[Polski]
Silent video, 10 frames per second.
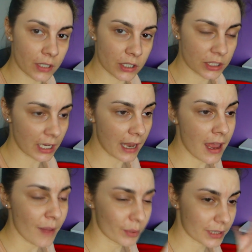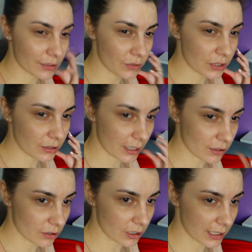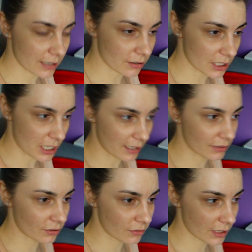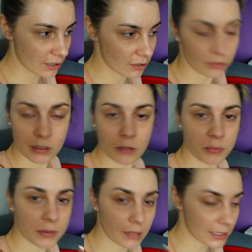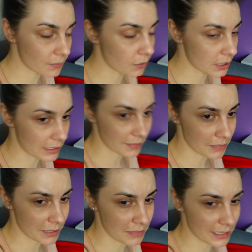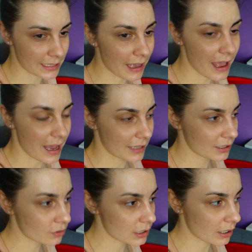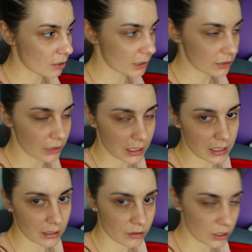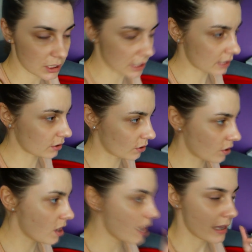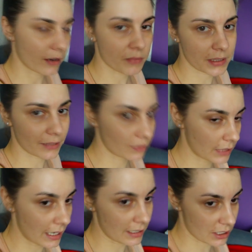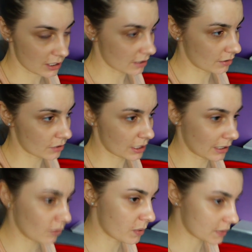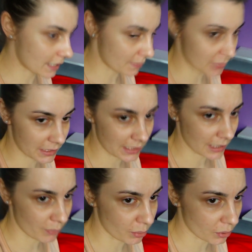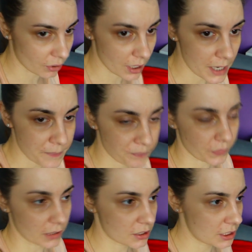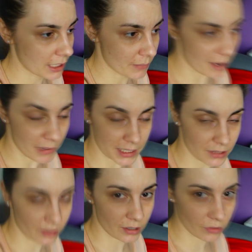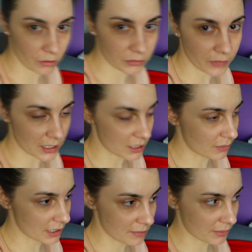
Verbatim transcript: życie, potraktujcie to jako kolegę, koleżankę, do którego, którego po prostu akceptujecie takim, jakim jest, a nie kurde komentujecie jego życie, to jaką postawił talerz, czy, czy jakie ubrał skarpetki, albo czy znaczy dzisiaj ma bardziej okrągłą twarz, czy bardziej,